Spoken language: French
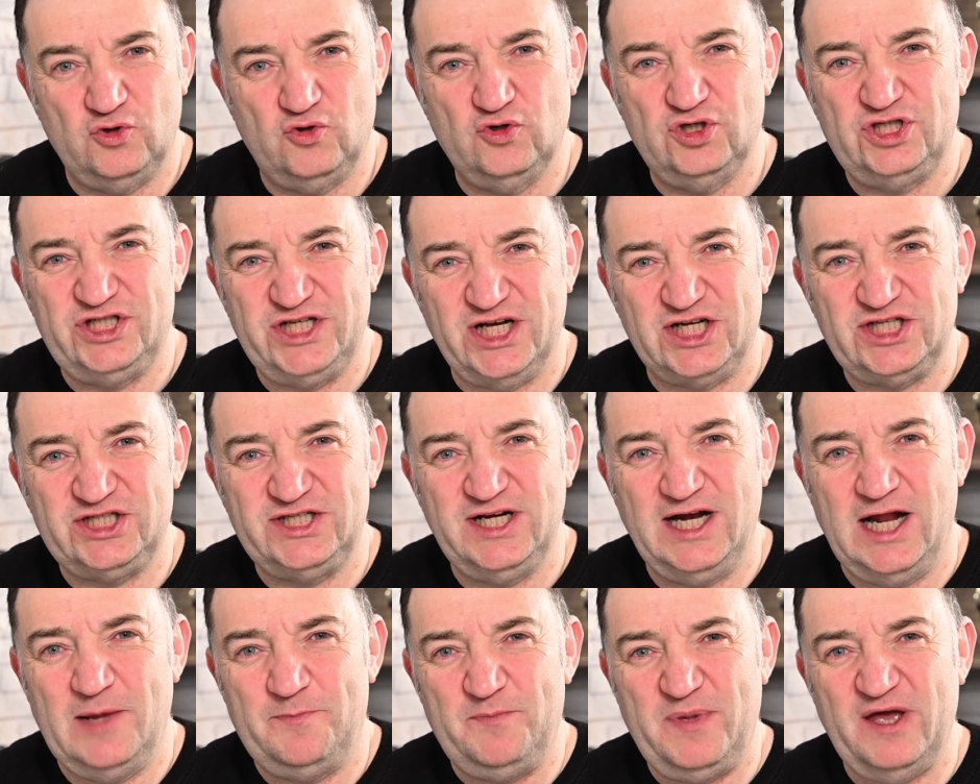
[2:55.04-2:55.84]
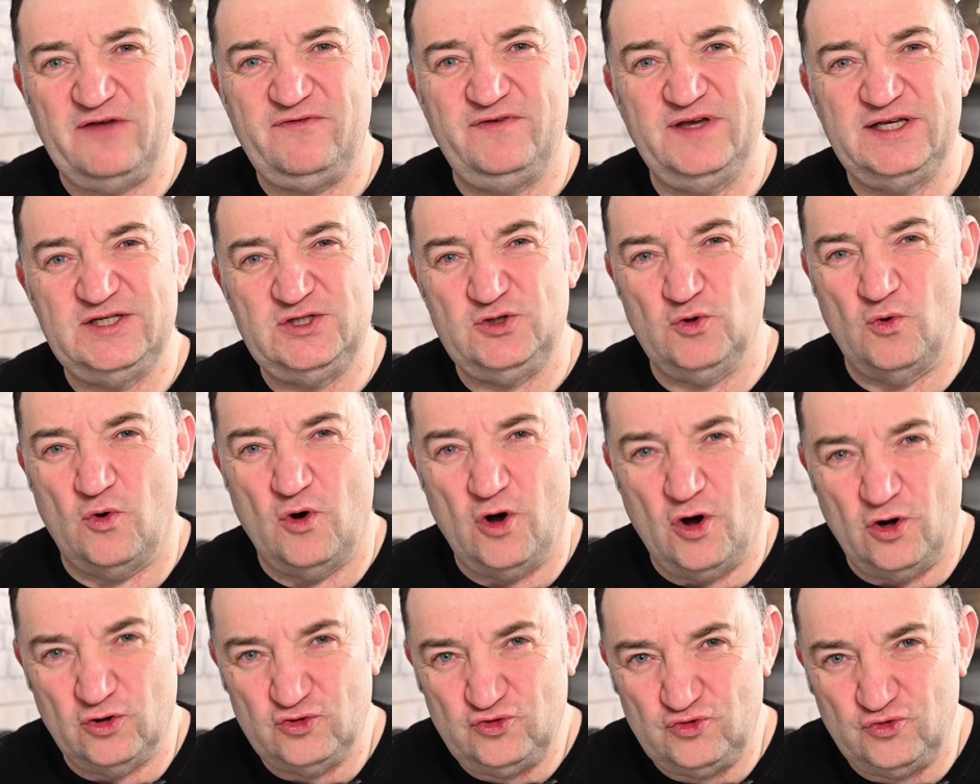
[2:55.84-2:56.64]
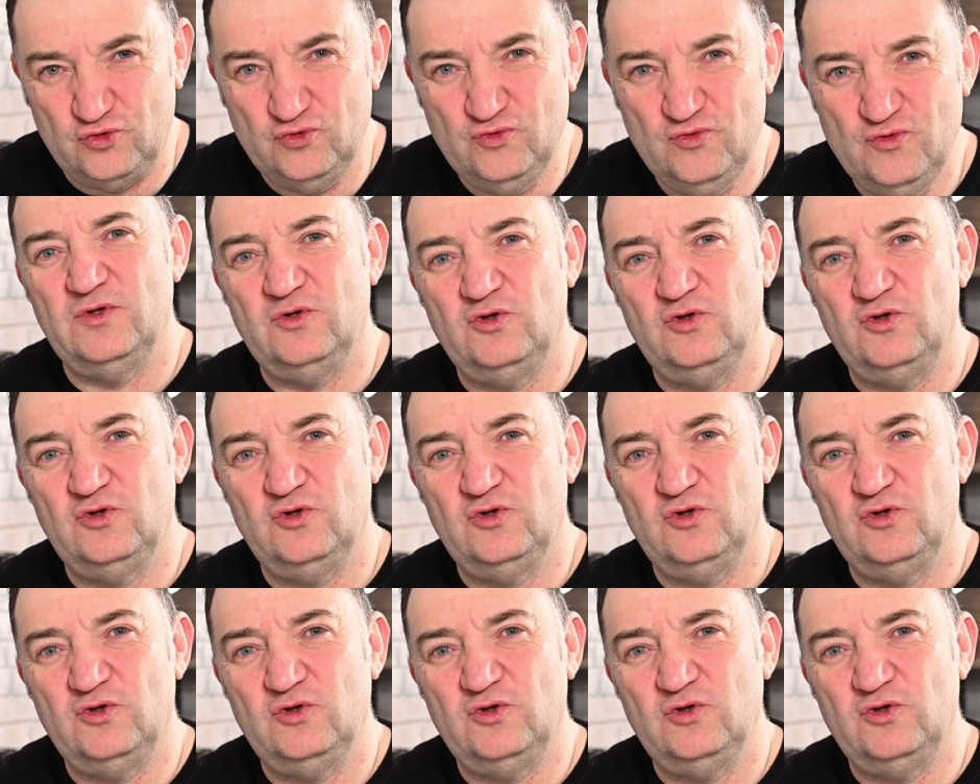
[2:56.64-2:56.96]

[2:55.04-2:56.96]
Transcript: de chercher la perfection en tout,